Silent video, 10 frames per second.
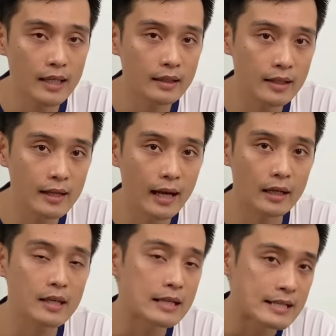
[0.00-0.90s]
tính năng
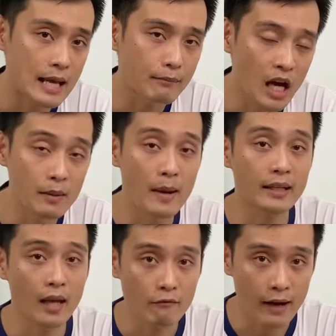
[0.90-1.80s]
xem nơi mà bạn
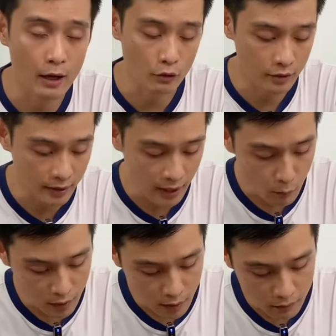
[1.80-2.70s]
chạm vào trên cái ống
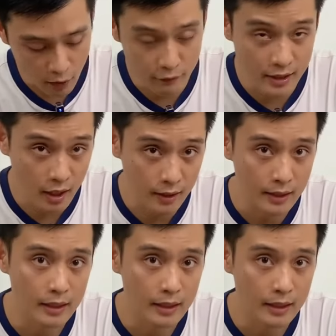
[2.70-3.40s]
kính góc rộng phía trên